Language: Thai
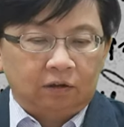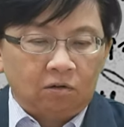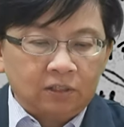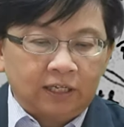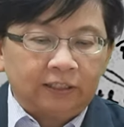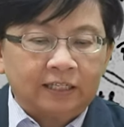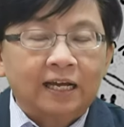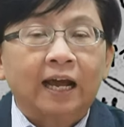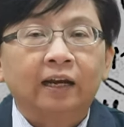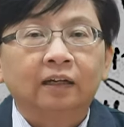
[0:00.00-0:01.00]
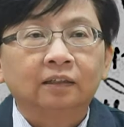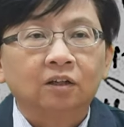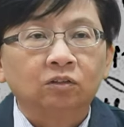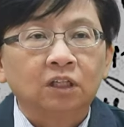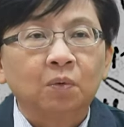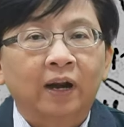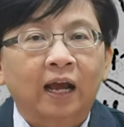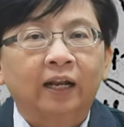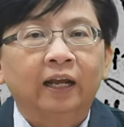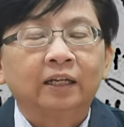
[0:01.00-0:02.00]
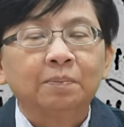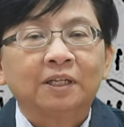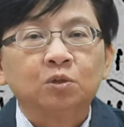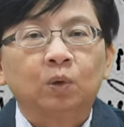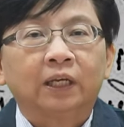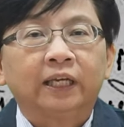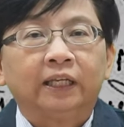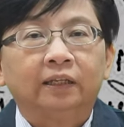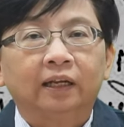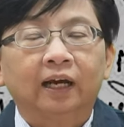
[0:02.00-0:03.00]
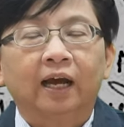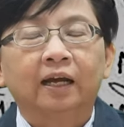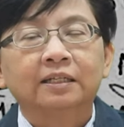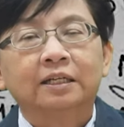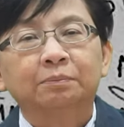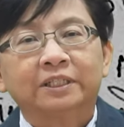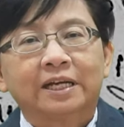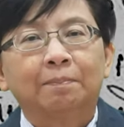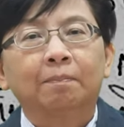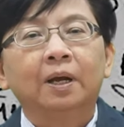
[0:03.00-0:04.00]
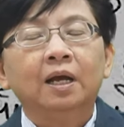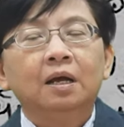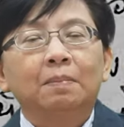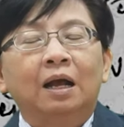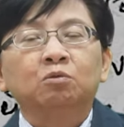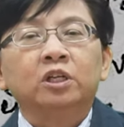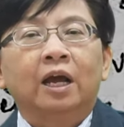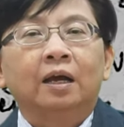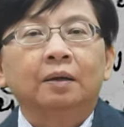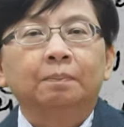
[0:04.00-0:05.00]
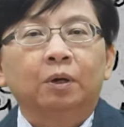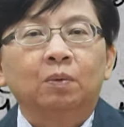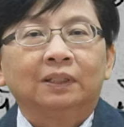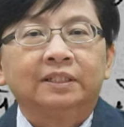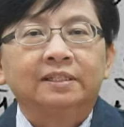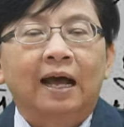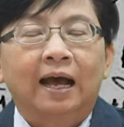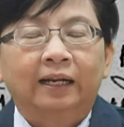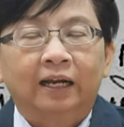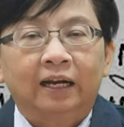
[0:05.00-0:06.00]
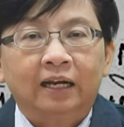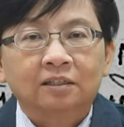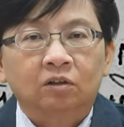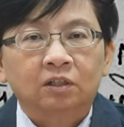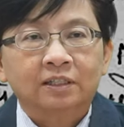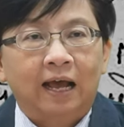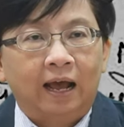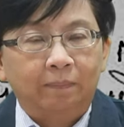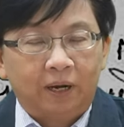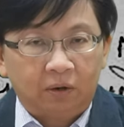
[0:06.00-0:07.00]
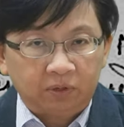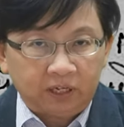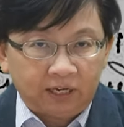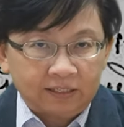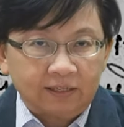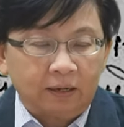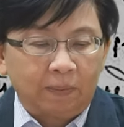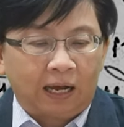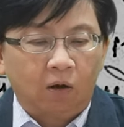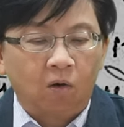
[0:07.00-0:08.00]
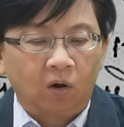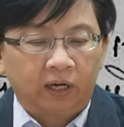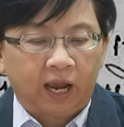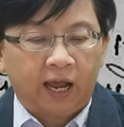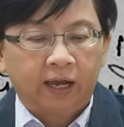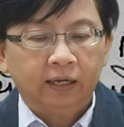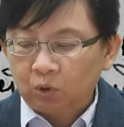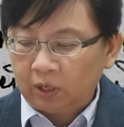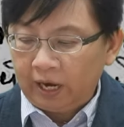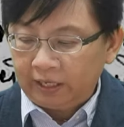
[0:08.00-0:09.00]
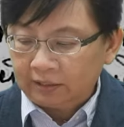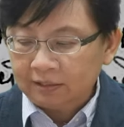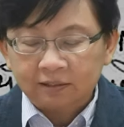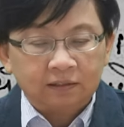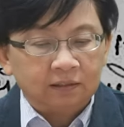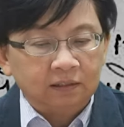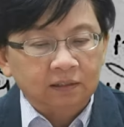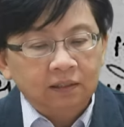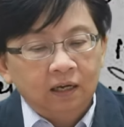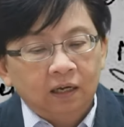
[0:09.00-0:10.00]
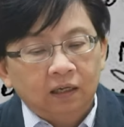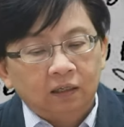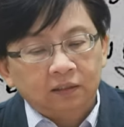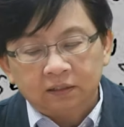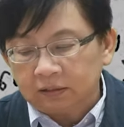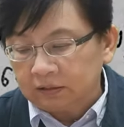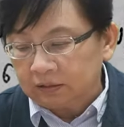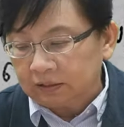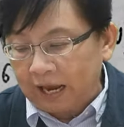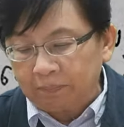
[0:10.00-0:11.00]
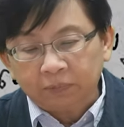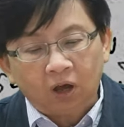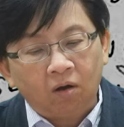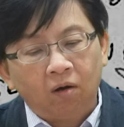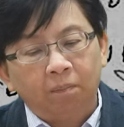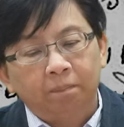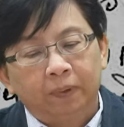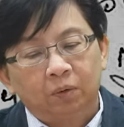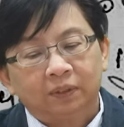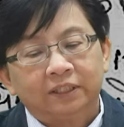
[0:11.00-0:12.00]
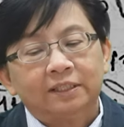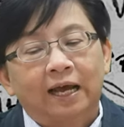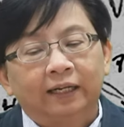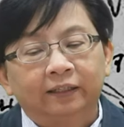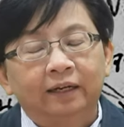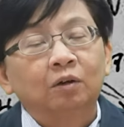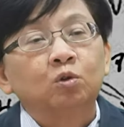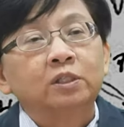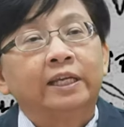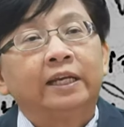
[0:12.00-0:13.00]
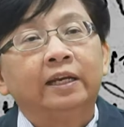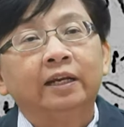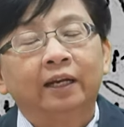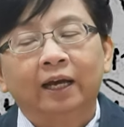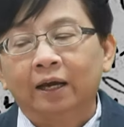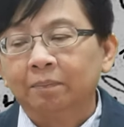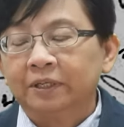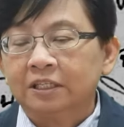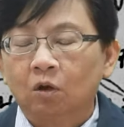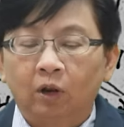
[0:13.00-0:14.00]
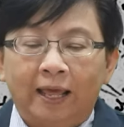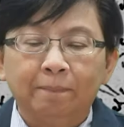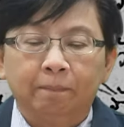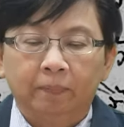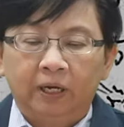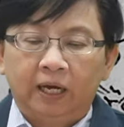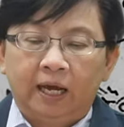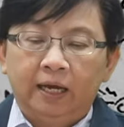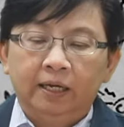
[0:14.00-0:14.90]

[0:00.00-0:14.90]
รองศาสตราจารย์ดรวรังคณานิพัฒน์สุขกิจนะคะอาจารย์ประจำภาควิชาประวัติศาสตร์คณะอักษรศาสตร์มหาวิทยาลัยศิลปากรค่ะผลงานหนังสือก็คือถามตอบประวัติศาสตร์รัตนโกสินทร์นะคะมีสองเล่มนะคะ